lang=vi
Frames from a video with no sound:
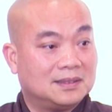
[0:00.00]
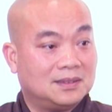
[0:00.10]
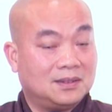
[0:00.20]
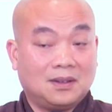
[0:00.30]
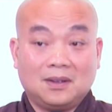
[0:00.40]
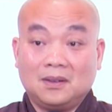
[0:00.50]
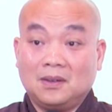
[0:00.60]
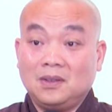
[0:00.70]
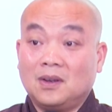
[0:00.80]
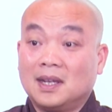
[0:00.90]
Nó,
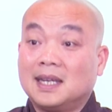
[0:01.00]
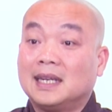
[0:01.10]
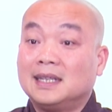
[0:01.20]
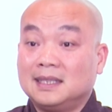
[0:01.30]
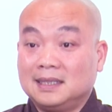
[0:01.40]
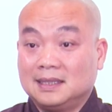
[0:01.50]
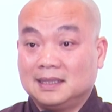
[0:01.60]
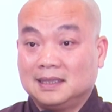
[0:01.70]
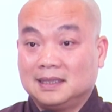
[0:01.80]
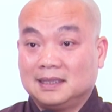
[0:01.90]
nó do cái cảnh ấy,
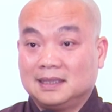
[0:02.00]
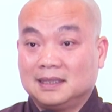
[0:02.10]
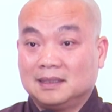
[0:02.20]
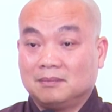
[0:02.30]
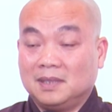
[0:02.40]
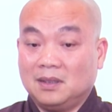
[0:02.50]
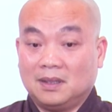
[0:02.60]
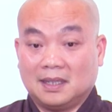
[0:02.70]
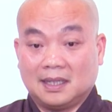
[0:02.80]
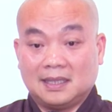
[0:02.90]
bắt đầu
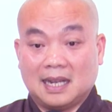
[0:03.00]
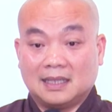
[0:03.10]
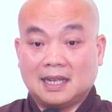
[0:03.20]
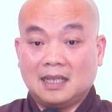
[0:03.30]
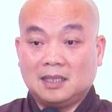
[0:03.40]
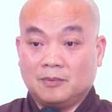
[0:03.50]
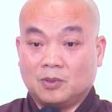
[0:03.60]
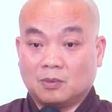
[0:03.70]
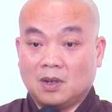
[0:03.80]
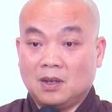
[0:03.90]
là cái trạng thái tiềm
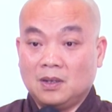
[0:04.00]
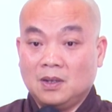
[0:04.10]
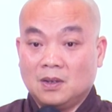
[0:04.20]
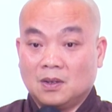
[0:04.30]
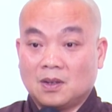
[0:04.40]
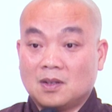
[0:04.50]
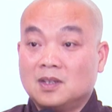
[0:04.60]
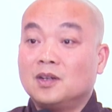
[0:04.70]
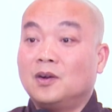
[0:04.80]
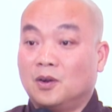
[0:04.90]
phục đó, nó có
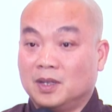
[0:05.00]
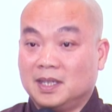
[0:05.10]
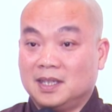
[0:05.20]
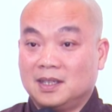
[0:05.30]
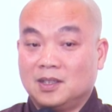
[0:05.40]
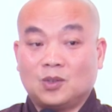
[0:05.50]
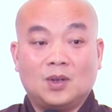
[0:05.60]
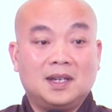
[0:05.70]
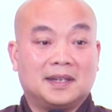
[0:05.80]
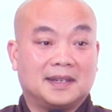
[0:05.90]
cơ hội ấy, nó
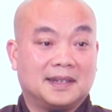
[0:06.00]
trỗi lên.